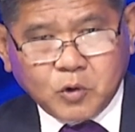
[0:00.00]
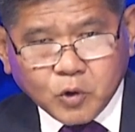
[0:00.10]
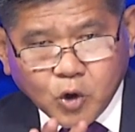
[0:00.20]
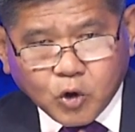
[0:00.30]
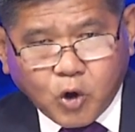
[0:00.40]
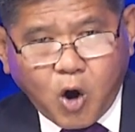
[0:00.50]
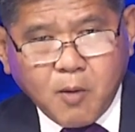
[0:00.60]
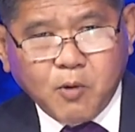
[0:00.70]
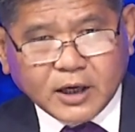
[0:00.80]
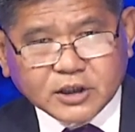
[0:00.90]
nó
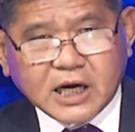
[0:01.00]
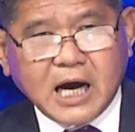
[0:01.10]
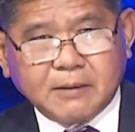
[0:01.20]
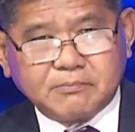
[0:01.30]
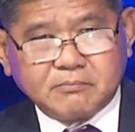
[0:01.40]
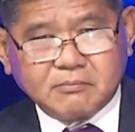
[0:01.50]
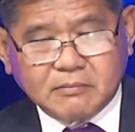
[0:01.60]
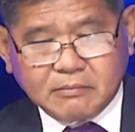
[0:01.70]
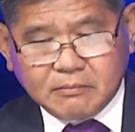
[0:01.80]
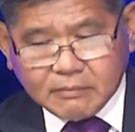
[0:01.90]
có một cái trường hợp
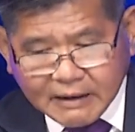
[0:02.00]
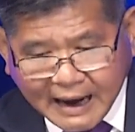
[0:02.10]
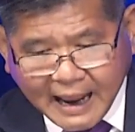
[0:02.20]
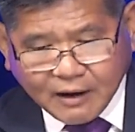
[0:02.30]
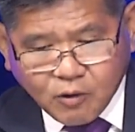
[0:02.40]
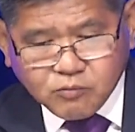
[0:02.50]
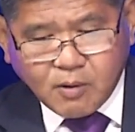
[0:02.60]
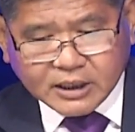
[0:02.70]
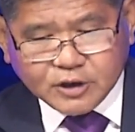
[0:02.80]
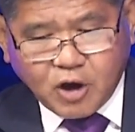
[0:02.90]
là cũng
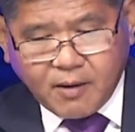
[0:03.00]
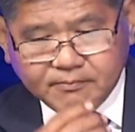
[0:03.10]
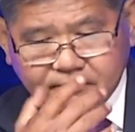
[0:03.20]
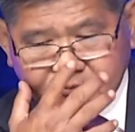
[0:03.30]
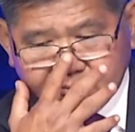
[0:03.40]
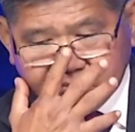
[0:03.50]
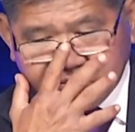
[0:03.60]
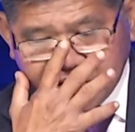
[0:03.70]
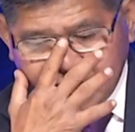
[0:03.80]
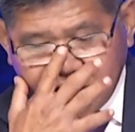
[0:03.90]
một cái nhóm
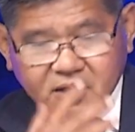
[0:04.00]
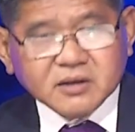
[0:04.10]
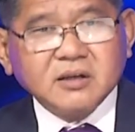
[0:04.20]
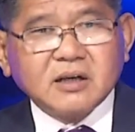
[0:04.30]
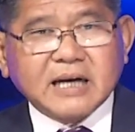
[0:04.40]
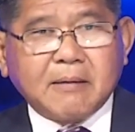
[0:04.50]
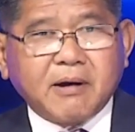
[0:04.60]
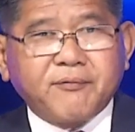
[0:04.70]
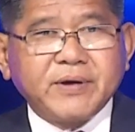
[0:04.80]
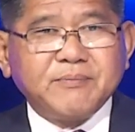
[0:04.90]
đưa ra một
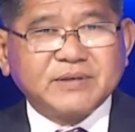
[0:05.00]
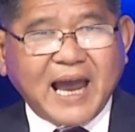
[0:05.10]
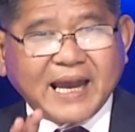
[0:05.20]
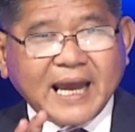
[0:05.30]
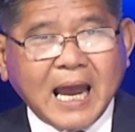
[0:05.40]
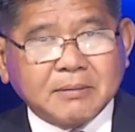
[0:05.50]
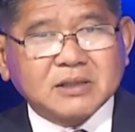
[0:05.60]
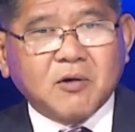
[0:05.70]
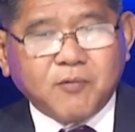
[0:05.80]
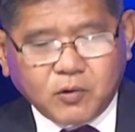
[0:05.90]
cái phim dài
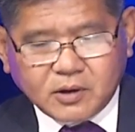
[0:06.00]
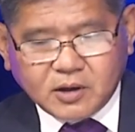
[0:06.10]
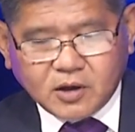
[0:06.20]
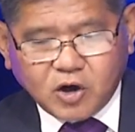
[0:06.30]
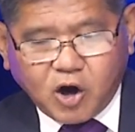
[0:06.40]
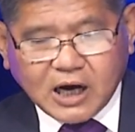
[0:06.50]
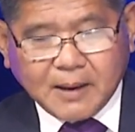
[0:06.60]
26 phút, nó gọi